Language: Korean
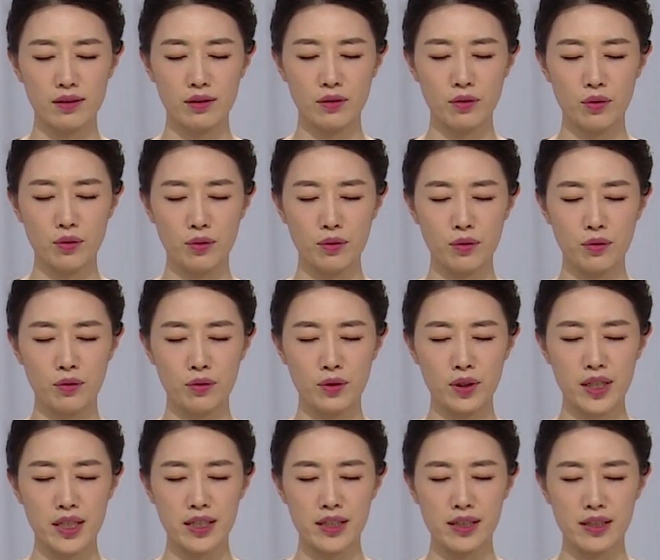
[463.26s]
코로
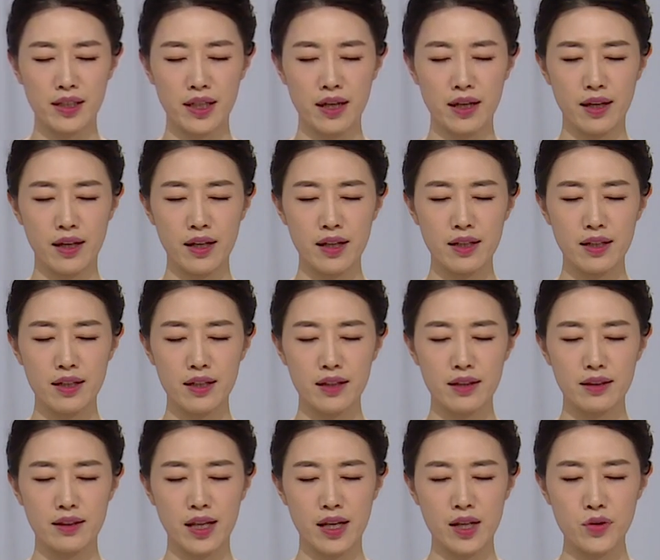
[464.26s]
길게
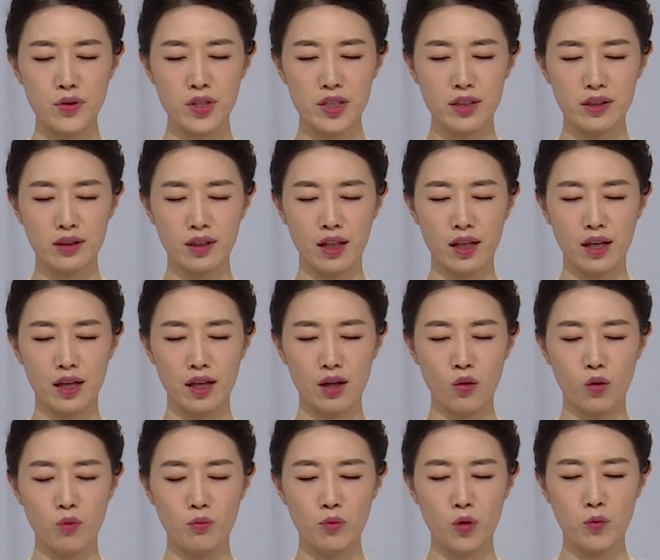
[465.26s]
내쉴 때
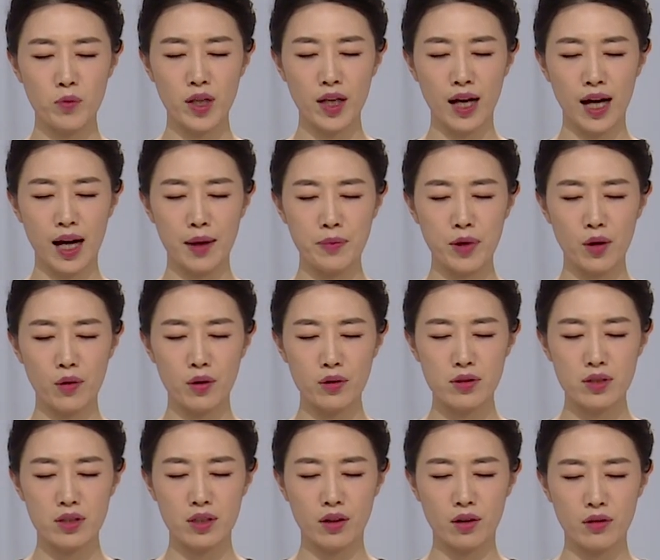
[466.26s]
온몸이
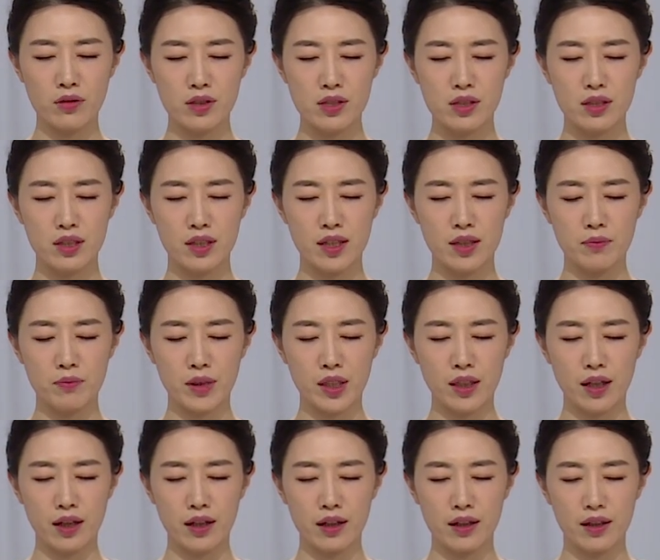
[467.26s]
가벼워지는 것을 느낍니다.